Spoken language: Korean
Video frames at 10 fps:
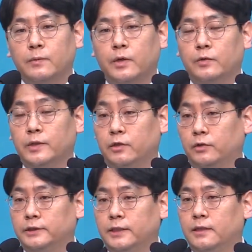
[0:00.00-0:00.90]
가운데
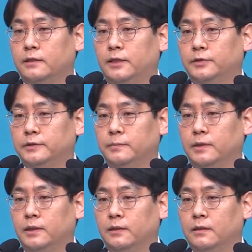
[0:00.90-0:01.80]
그렇게 생각을
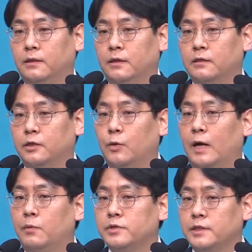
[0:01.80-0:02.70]
하였습니다. 그리고
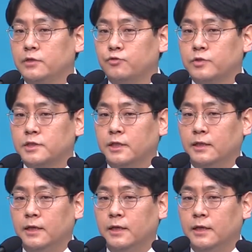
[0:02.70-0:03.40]
아버지가 죽자